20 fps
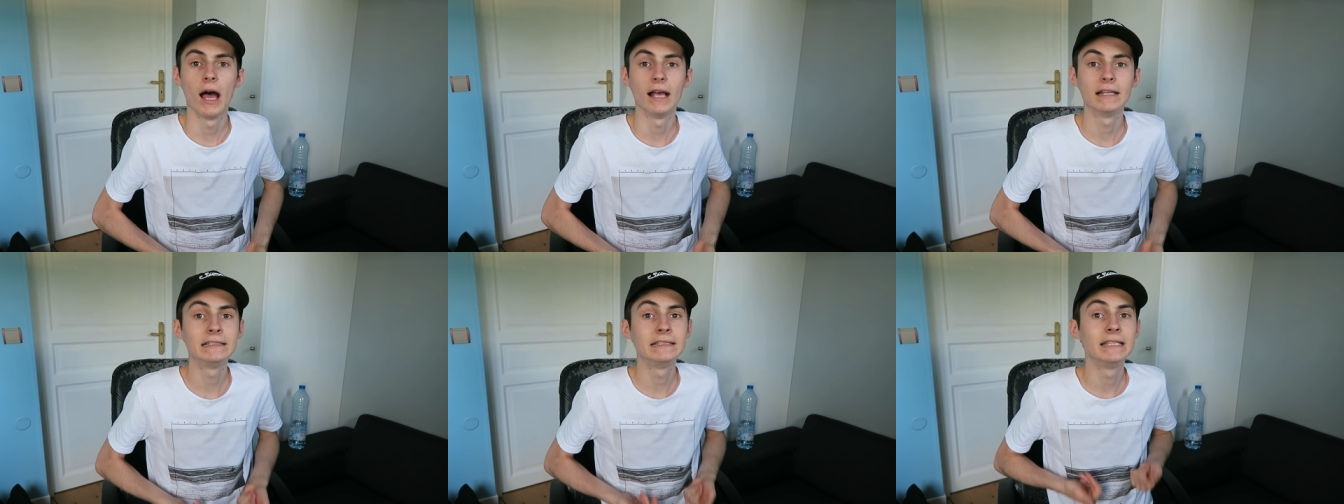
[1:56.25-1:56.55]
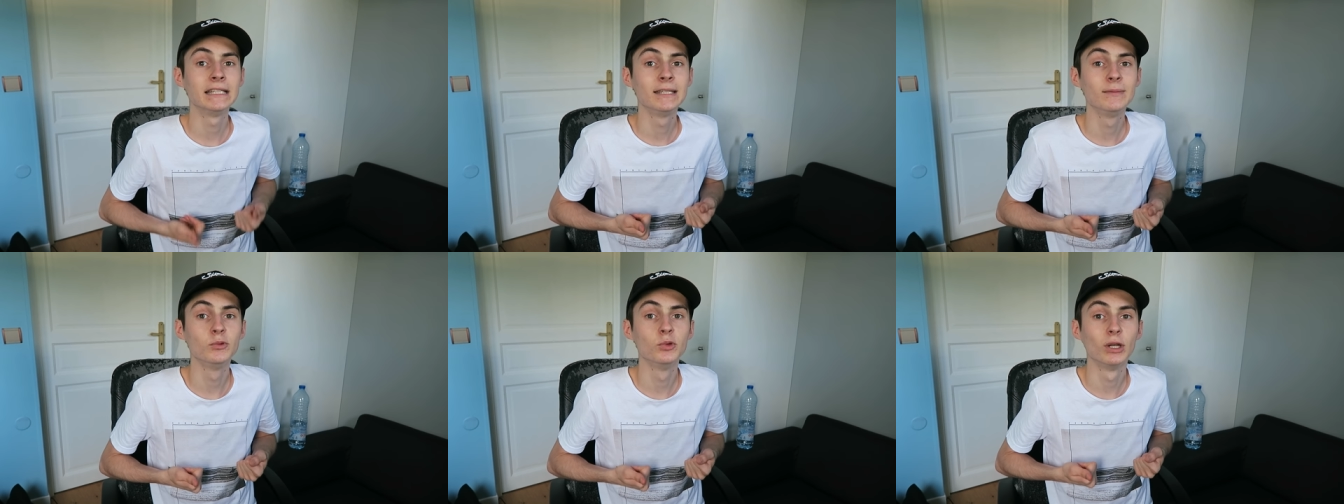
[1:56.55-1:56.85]
à
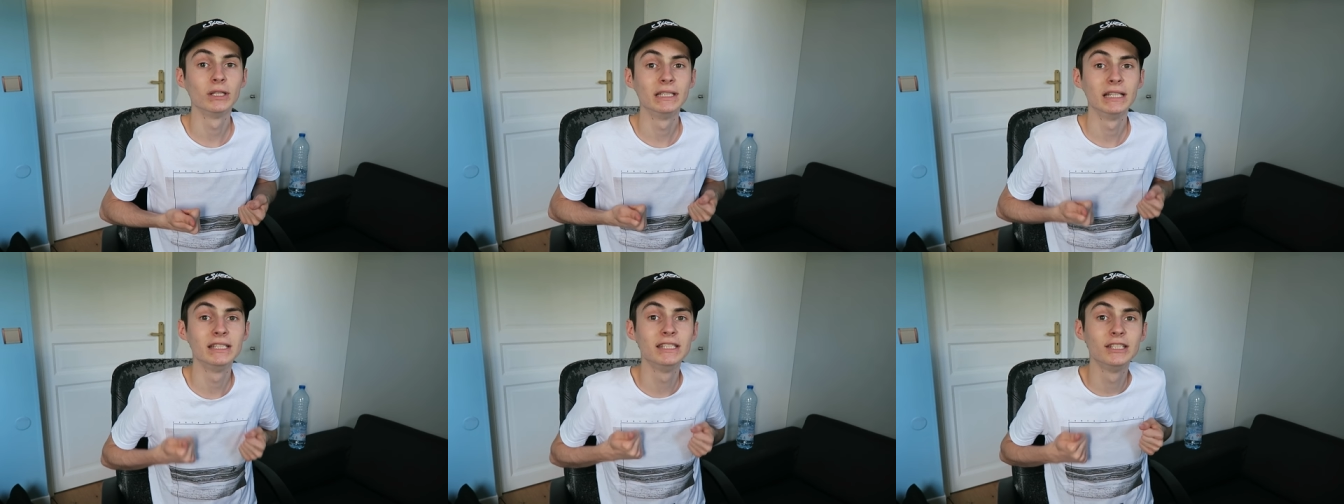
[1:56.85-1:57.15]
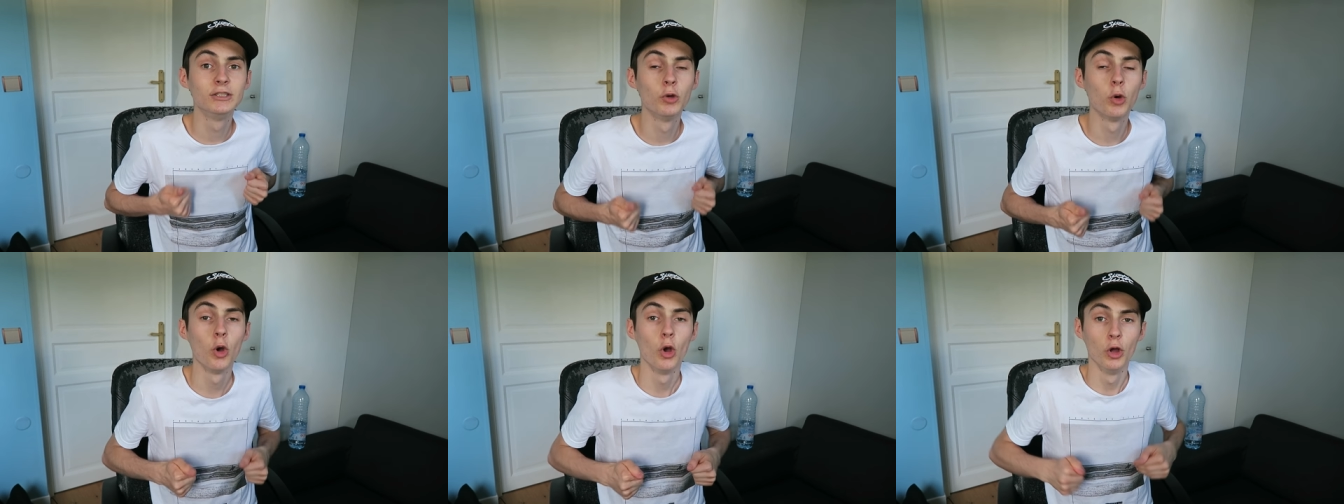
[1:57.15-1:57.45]
cette équipe de
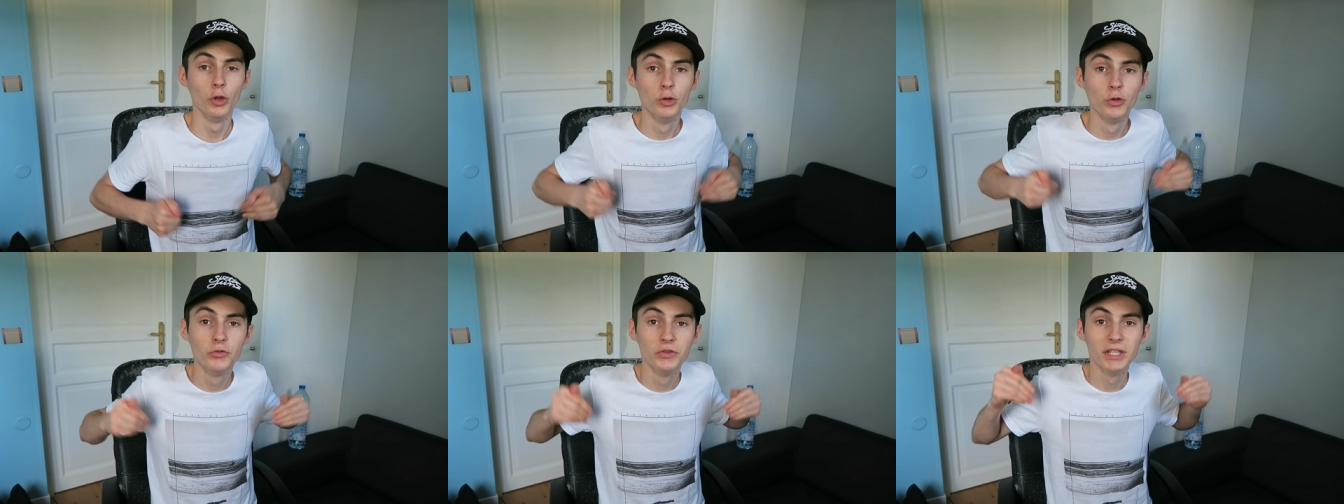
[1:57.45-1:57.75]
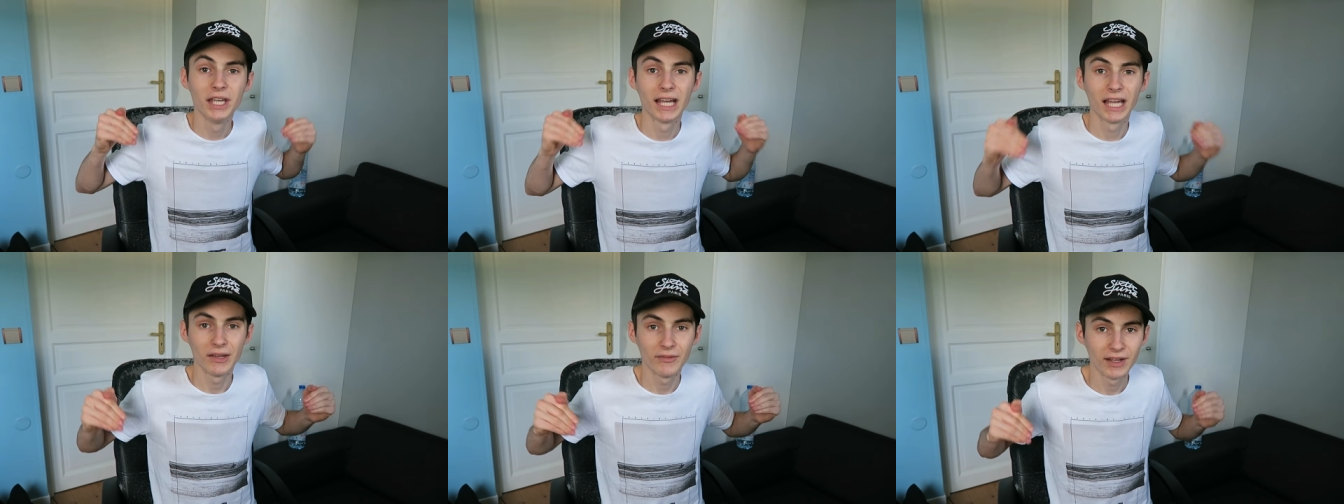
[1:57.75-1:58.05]
l'Atlético de
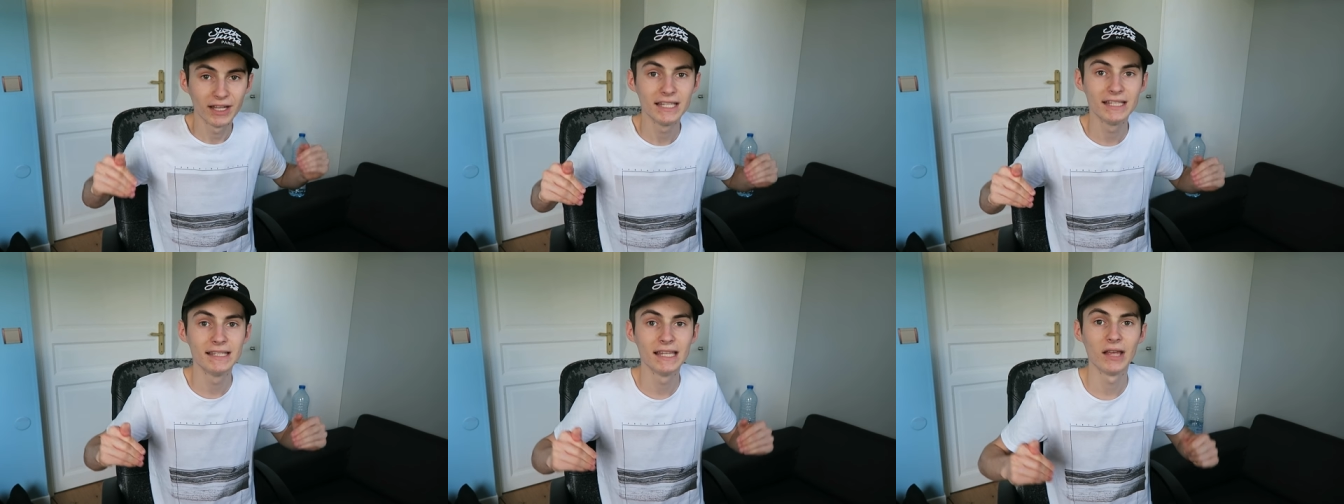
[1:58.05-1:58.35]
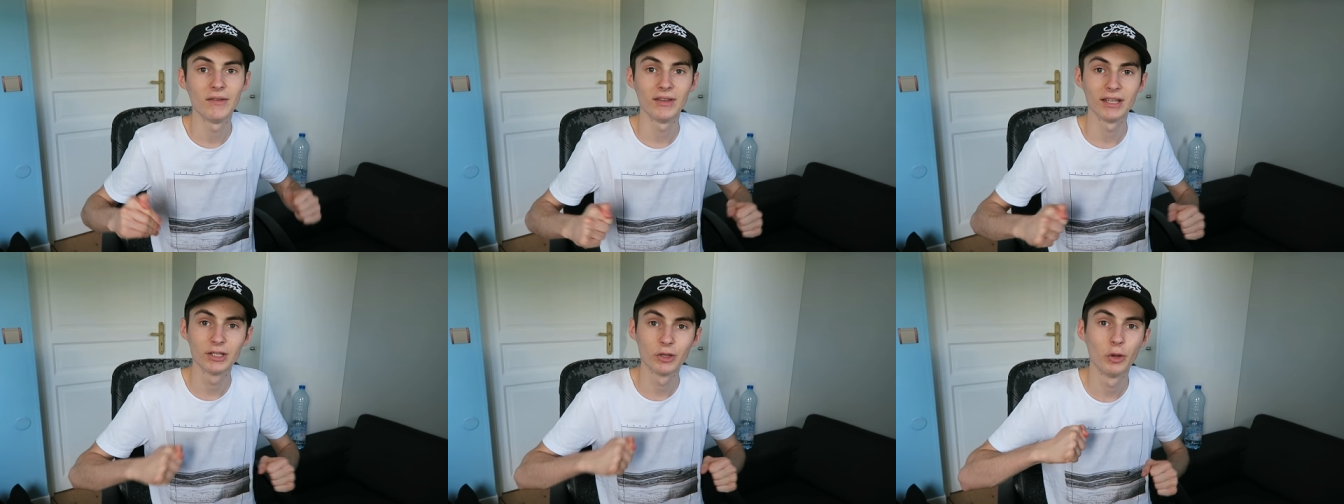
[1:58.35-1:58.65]
venir
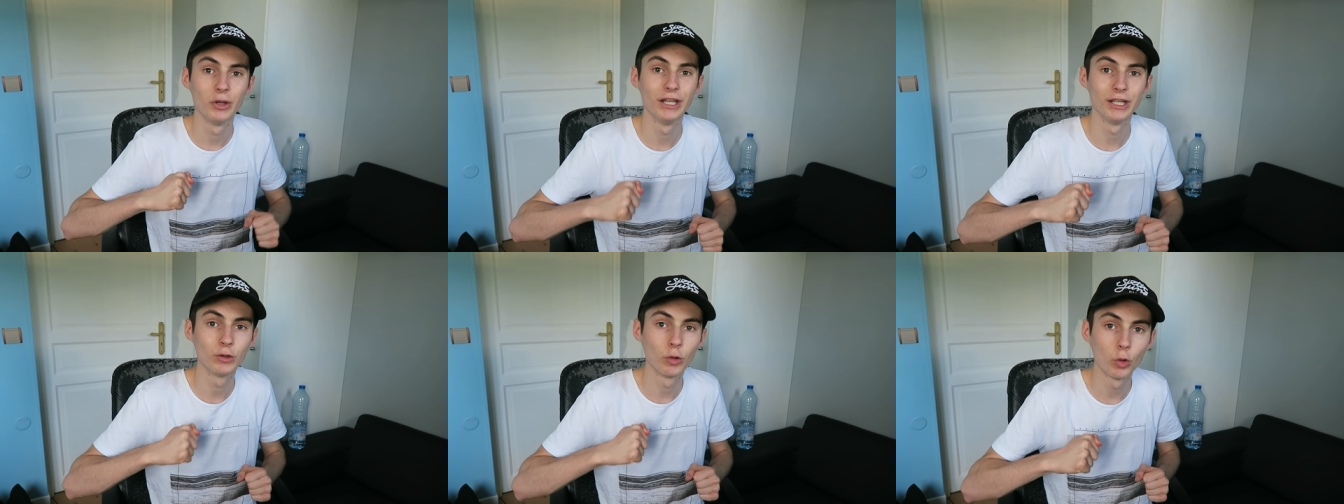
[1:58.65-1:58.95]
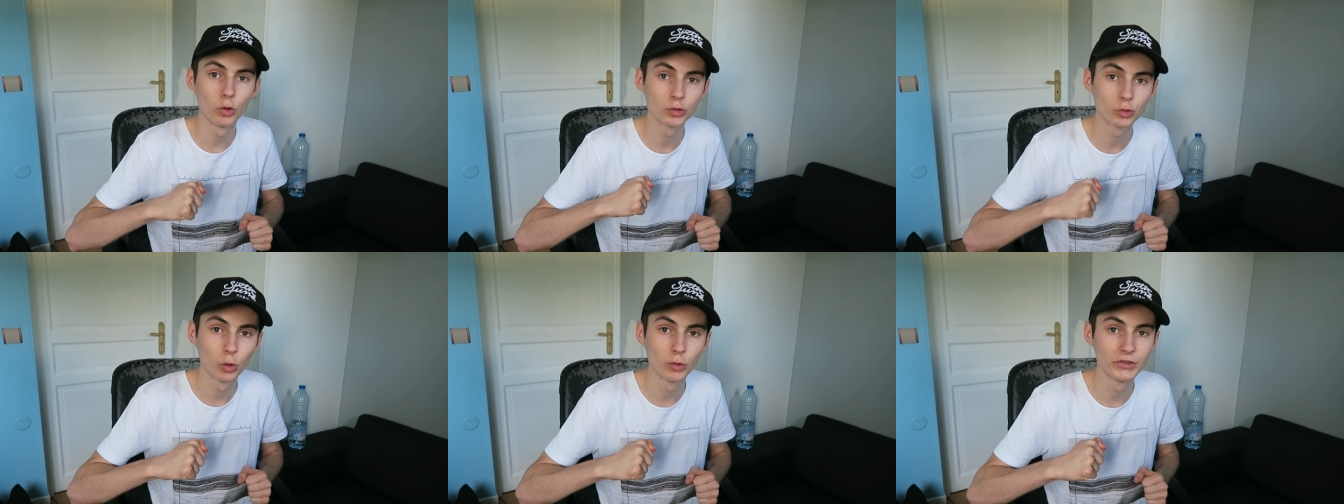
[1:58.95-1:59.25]
rivaliser avec euh, les
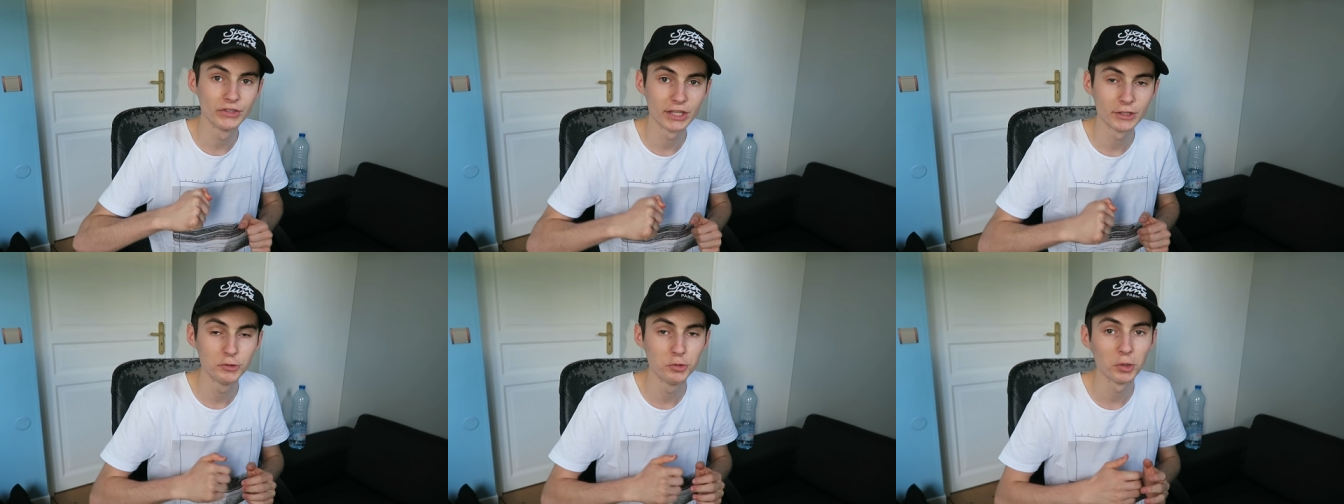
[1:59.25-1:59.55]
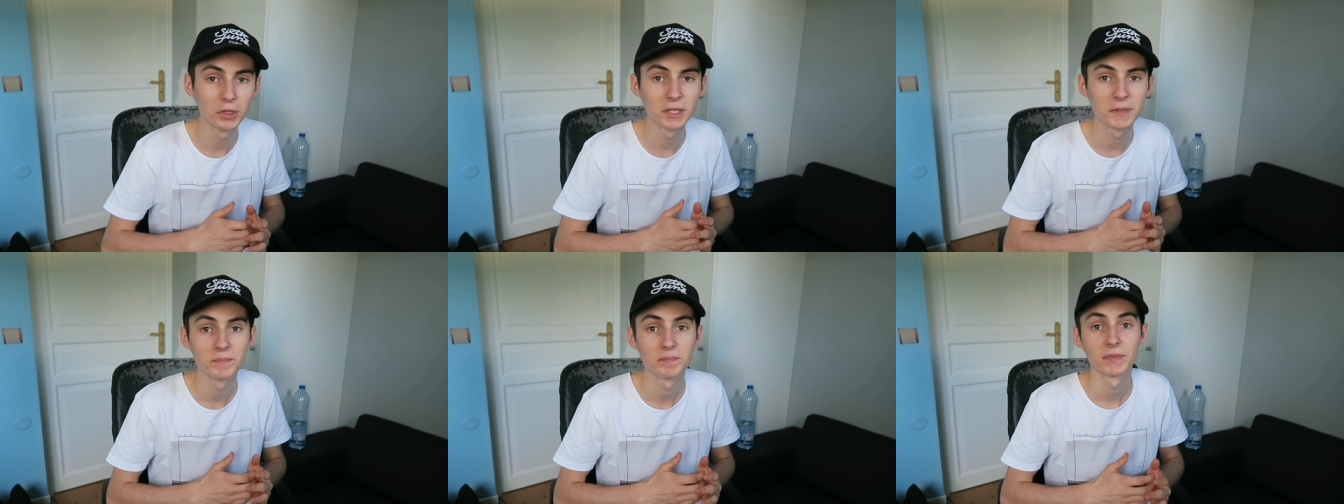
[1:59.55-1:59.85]
grosses grosses
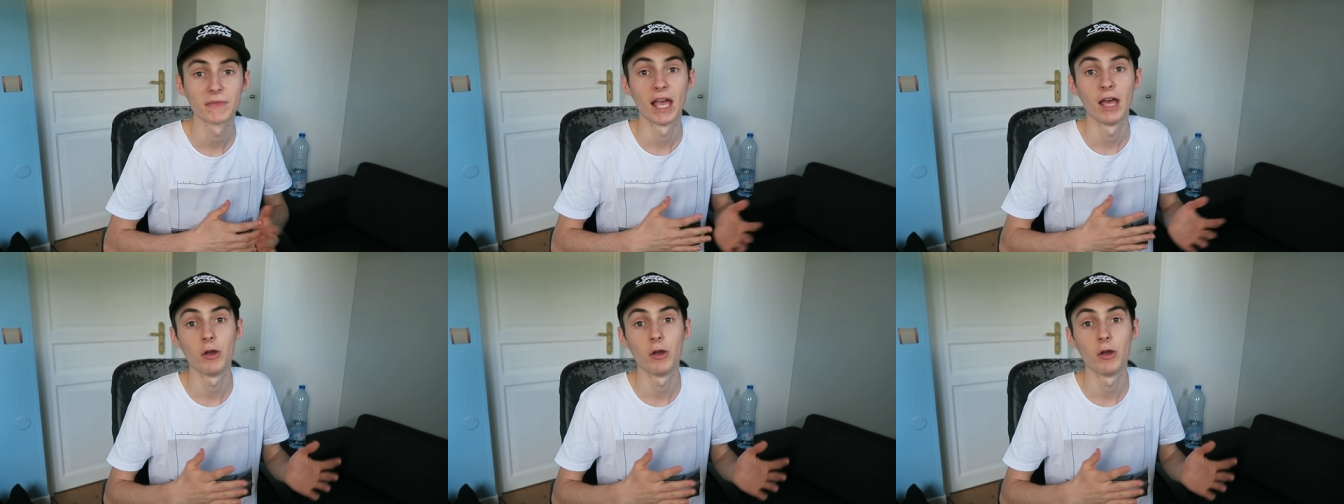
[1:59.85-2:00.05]
écuries.